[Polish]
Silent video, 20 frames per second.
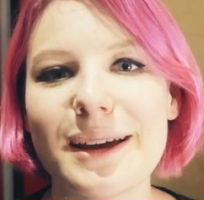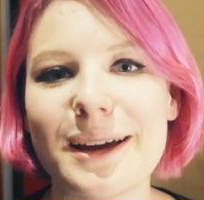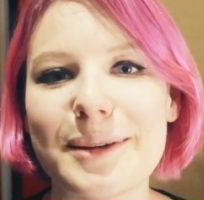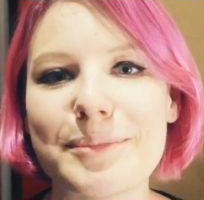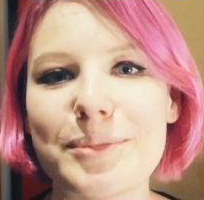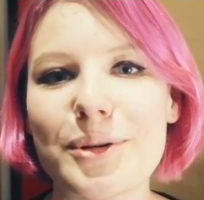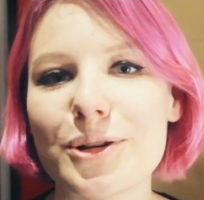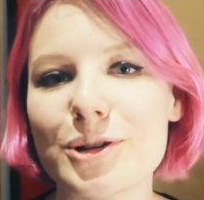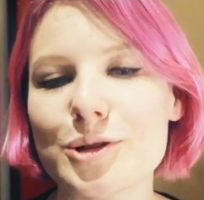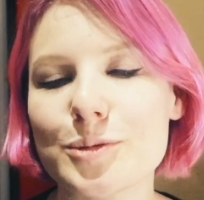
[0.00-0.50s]

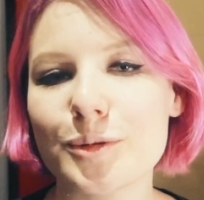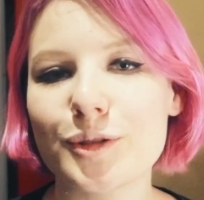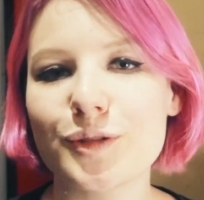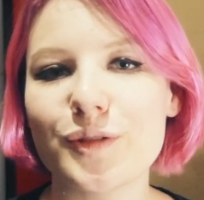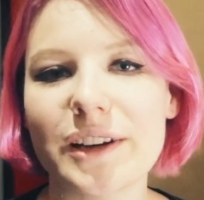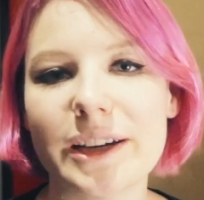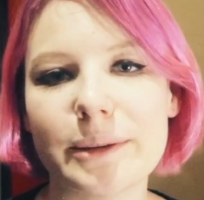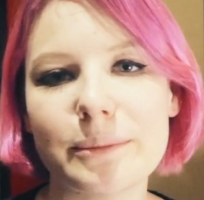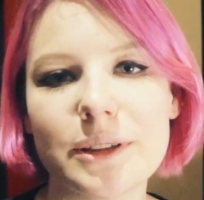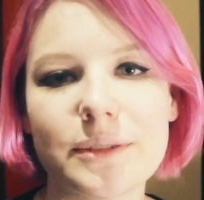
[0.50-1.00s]
e, biorąc pod
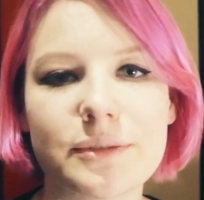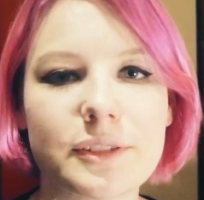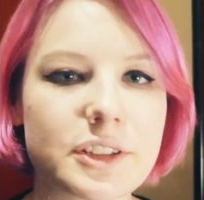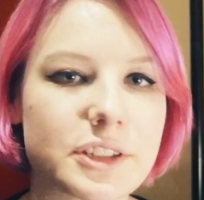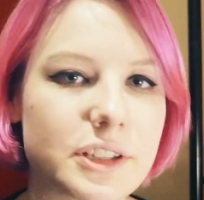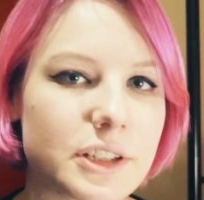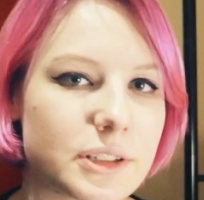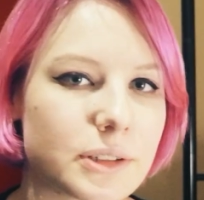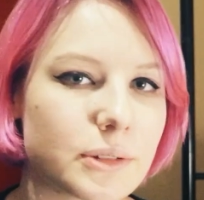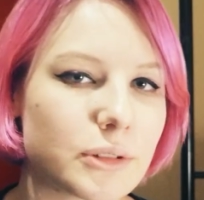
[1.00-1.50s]
uwagę moje
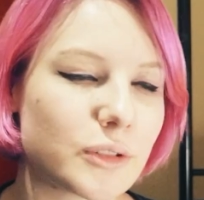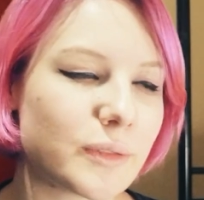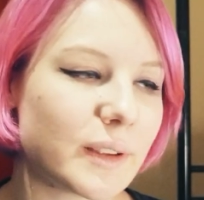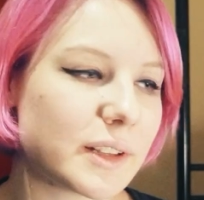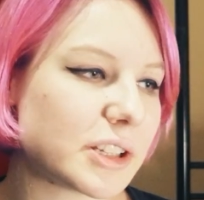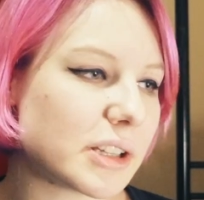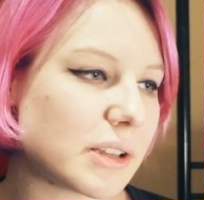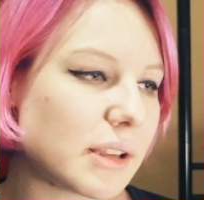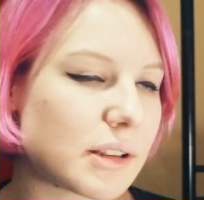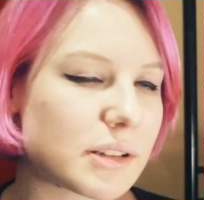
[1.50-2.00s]
wcześniejsze
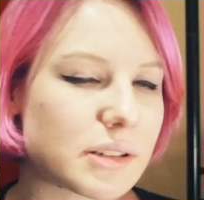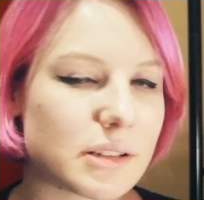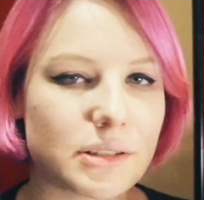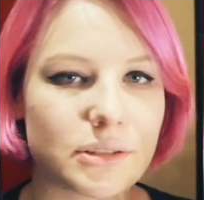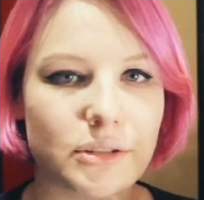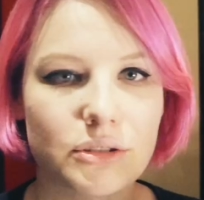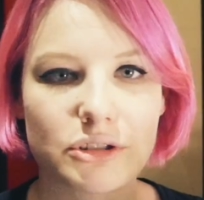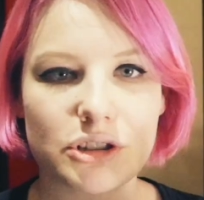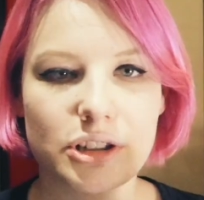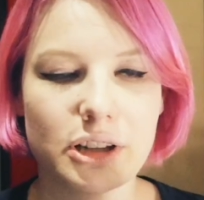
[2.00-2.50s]
doświadczenia,
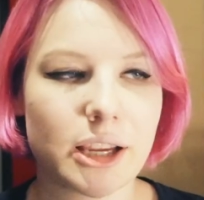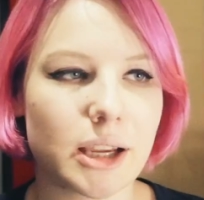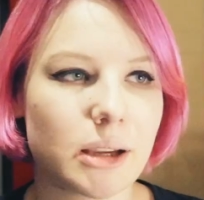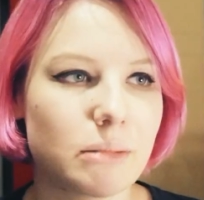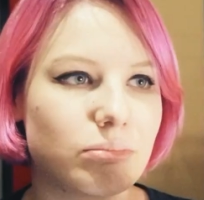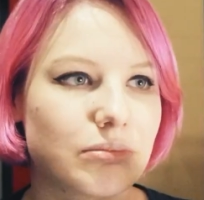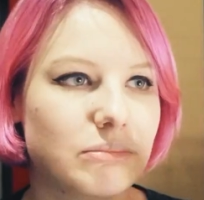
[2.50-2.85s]
czyli to, że